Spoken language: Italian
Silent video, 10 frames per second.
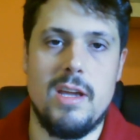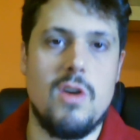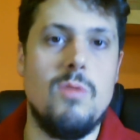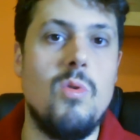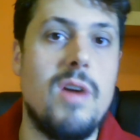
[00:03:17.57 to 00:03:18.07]
che
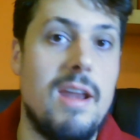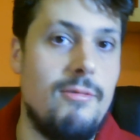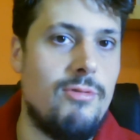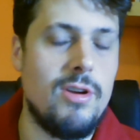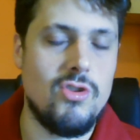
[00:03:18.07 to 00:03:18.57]
comunque era
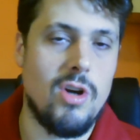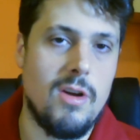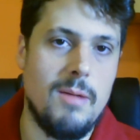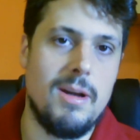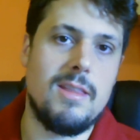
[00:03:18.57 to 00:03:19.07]
in fuorigioco
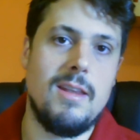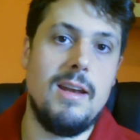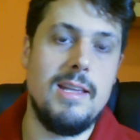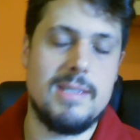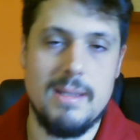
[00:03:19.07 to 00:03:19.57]
da parte
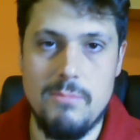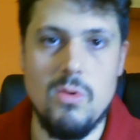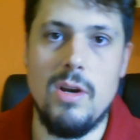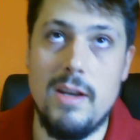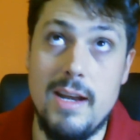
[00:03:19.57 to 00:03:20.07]

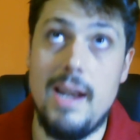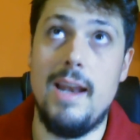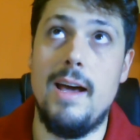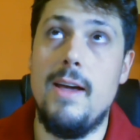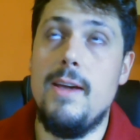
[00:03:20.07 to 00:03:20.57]
dell'Istanbul
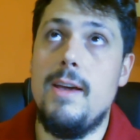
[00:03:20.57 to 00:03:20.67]
nel,